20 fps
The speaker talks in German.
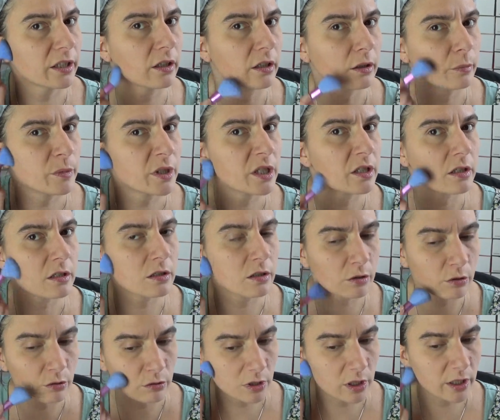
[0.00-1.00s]
darum ist das
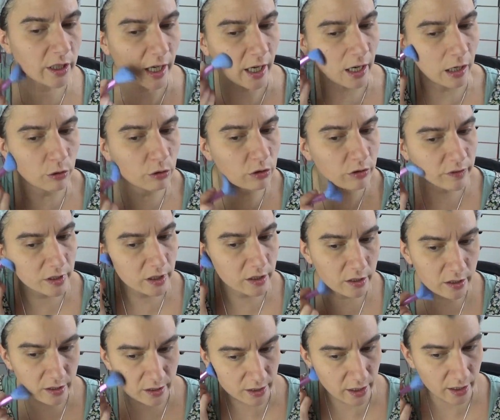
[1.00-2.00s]
natürlich auch wieder
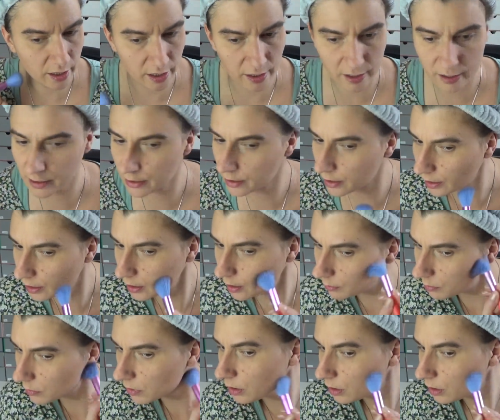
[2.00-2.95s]
sehr extrem.